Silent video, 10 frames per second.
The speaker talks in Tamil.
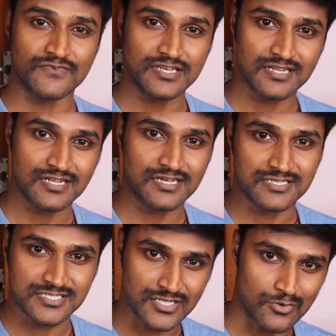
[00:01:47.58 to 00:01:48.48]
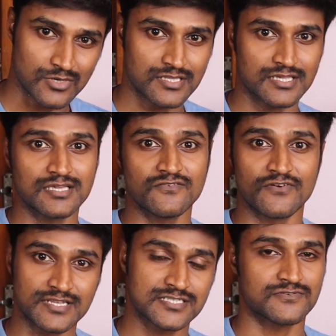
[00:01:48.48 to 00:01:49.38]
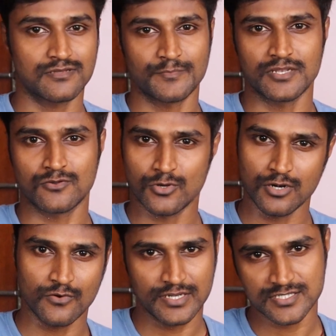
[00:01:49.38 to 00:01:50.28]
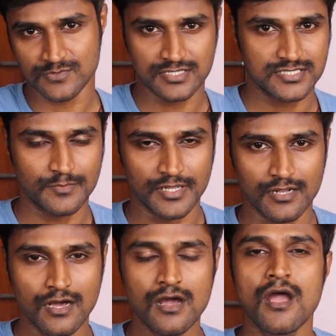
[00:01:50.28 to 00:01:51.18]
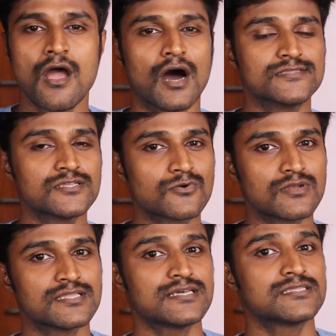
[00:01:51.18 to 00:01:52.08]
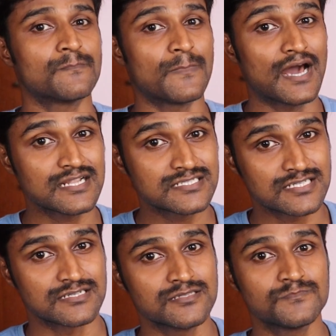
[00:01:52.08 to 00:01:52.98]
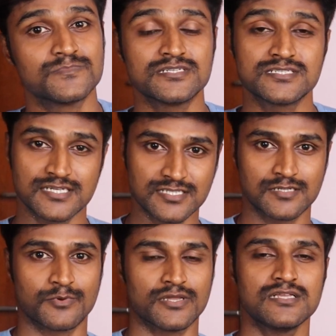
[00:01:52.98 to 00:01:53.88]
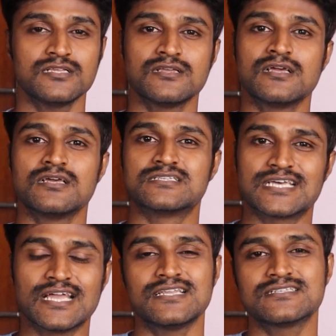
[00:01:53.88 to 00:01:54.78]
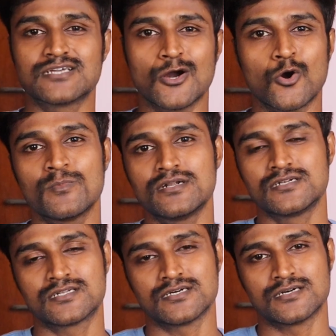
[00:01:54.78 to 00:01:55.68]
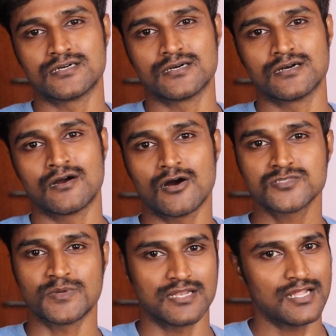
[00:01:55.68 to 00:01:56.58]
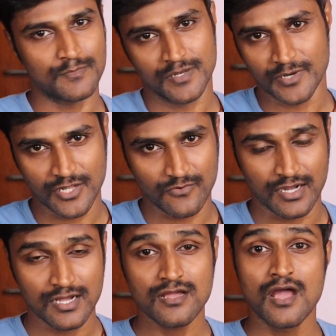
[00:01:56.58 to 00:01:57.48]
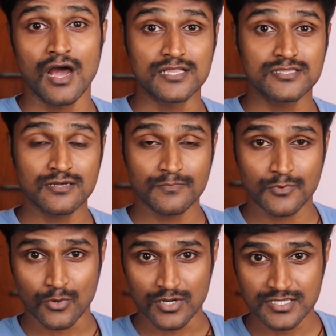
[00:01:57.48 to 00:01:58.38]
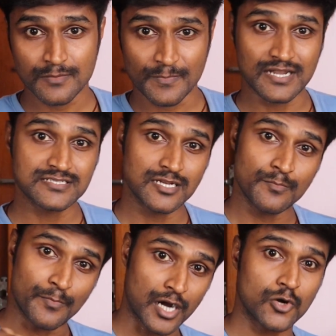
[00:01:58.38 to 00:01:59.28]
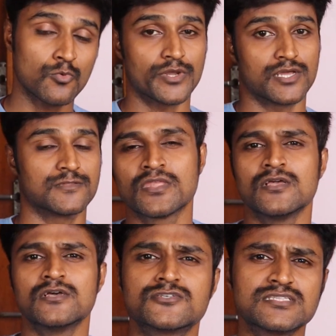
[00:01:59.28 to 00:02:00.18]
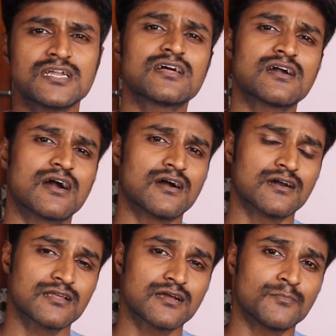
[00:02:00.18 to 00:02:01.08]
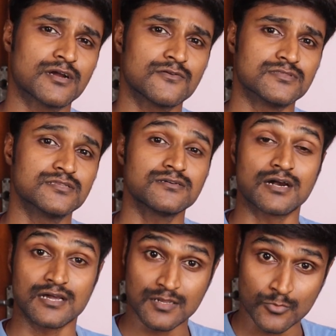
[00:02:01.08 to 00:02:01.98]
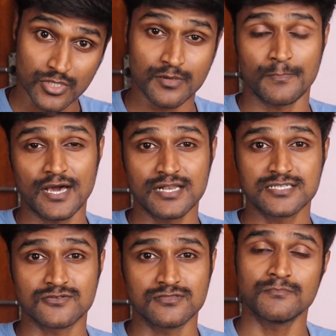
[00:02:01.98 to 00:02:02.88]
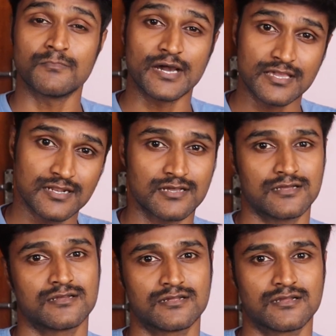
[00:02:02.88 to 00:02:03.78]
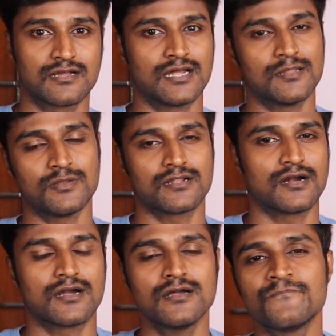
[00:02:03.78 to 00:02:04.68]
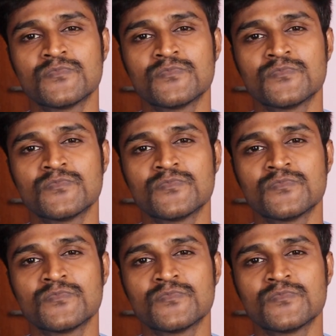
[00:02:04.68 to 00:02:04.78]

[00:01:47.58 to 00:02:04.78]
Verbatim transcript: வீட்டில் இருக்க அந்த சின்ன குழந்தைக்கு வைரஸ் ஐ மீன் கொரோனா வைரஸ் வந்துருச்சு அப்படின்னா அந்த குழந்தைய அந்த இருந்து பிரித்து எடுத்துகிட்டு போய் சைனீஸ் கவர்மெண்ட் ஹாஸ்பிட்டலில் அட்மிட் பண்ணிடுவாங்க அந்த குழந்தைய பேரண்ட்ஸால் பார்க்கவும் முடியாது ஸோ இதனால் அங்கே அங்கே இருக்க மக்கள் வந்து அங்கே இருக்க முக்கியமாக பேரண்ட்ஸ் வந்து பயங்கர கடுப்பில் இருக்காங்க